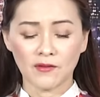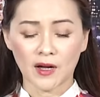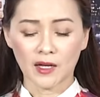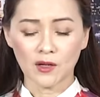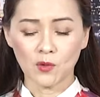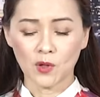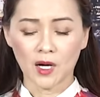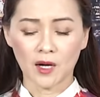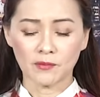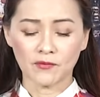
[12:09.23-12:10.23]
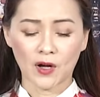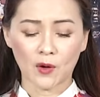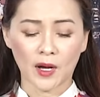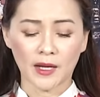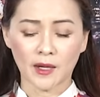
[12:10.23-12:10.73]
và cái cuộc họp
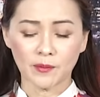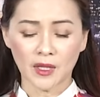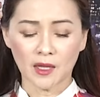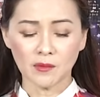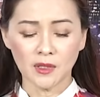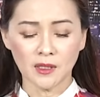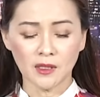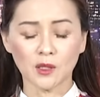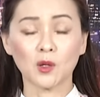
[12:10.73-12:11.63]
vào ngày 5 tháng 10